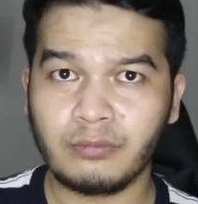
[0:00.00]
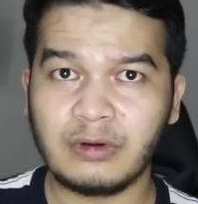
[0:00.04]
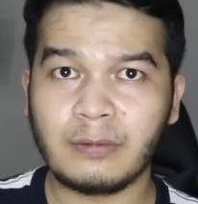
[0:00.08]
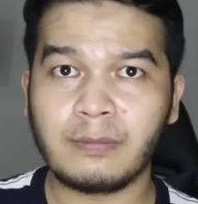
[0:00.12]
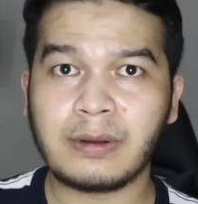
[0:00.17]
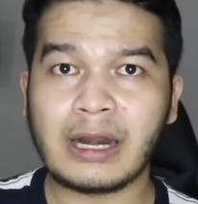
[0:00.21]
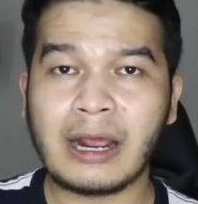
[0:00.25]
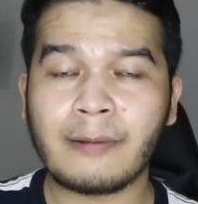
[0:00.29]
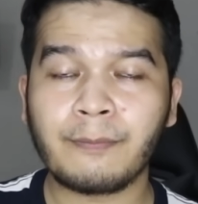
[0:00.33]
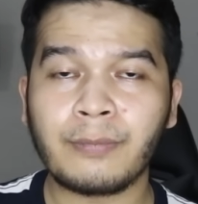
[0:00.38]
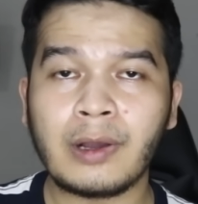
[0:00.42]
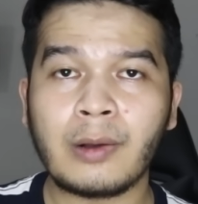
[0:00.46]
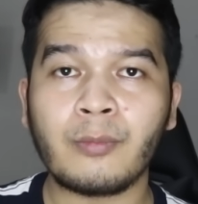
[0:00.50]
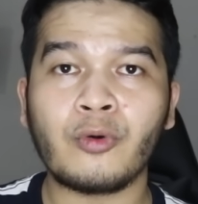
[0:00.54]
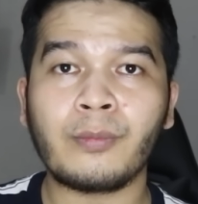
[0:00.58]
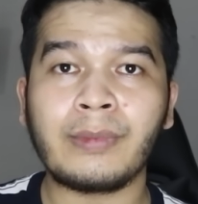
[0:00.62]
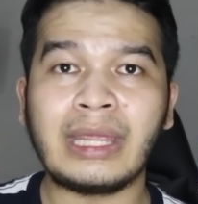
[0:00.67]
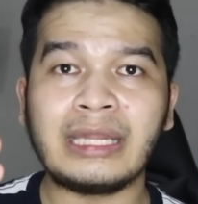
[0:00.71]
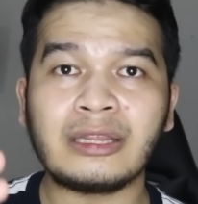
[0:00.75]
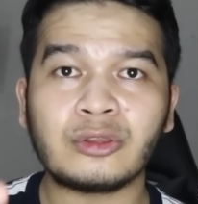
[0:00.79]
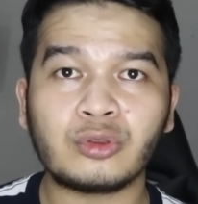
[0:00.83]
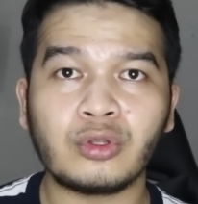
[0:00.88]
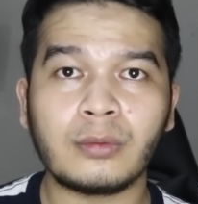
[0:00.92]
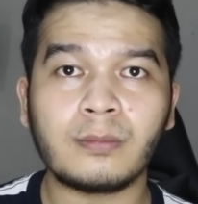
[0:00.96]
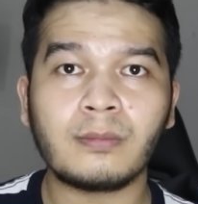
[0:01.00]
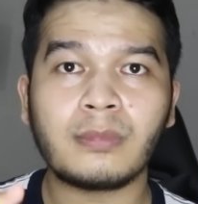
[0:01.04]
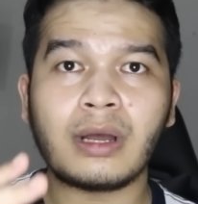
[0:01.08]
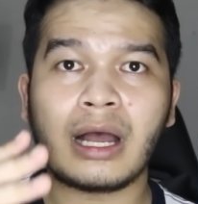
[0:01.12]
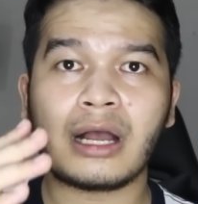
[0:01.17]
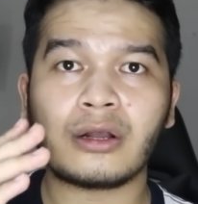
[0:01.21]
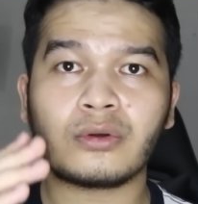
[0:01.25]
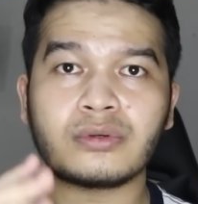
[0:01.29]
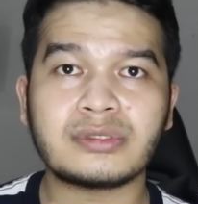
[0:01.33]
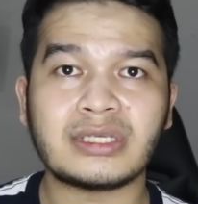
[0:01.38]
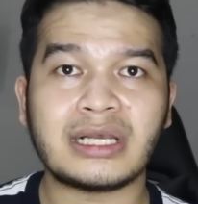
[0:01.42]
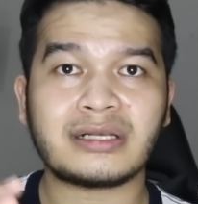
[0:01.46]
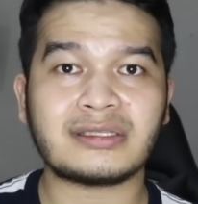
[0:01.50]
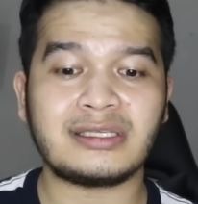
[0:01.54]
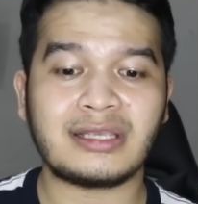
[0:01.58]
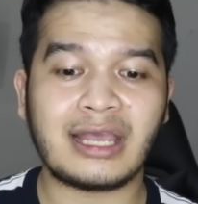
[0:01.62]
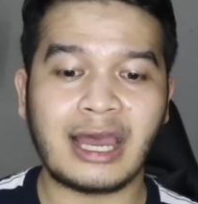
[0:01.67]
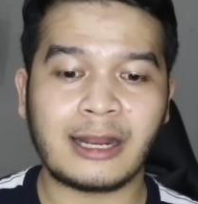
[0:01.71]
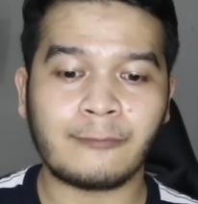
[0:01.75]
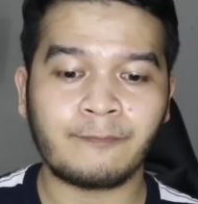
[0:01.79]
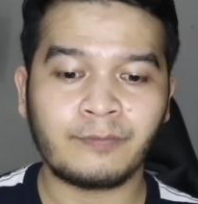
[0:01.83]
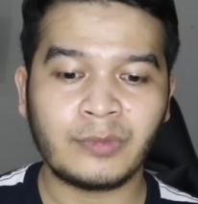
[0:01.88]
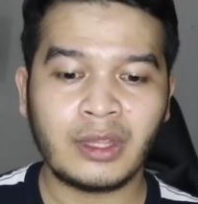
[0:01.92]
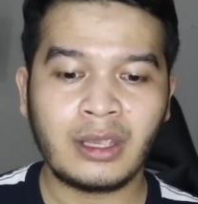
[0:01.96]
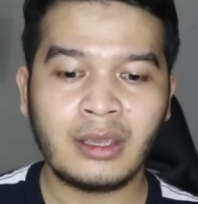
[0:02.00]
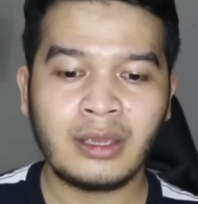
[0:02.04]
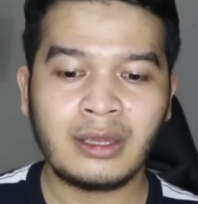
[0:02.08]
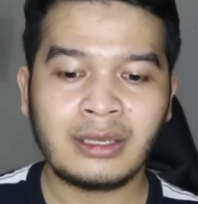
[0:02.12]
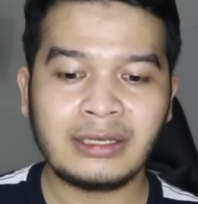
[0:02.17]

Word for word: Beberapa momentum aku saksikan.